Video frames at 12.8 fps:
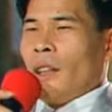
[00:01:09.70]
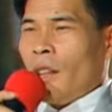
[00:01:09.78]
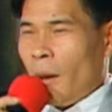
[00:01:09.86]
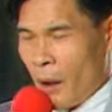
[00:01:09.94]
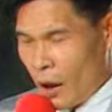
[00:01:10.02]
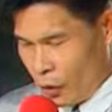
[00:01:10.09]

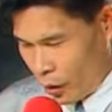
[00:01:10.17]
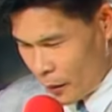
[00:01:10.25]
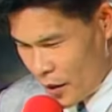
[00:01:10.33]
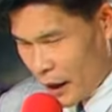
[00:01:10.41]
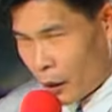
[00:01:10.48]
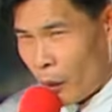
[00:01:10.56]
位朋友，我们一
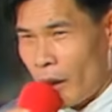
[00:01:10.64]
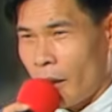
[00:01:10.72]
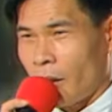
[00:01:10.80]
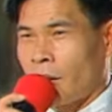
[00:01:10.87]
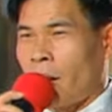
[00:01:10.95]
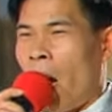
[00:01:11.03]
起来欢迎
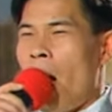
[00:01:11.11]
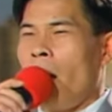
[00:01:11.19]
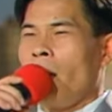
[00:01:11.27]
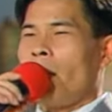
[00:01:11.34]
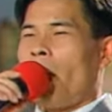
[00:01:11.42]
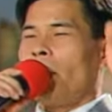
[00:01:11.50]
空
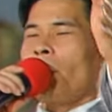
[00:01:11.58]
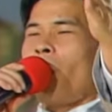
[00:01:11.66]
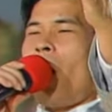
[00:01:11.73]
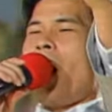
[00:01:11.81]
兰花。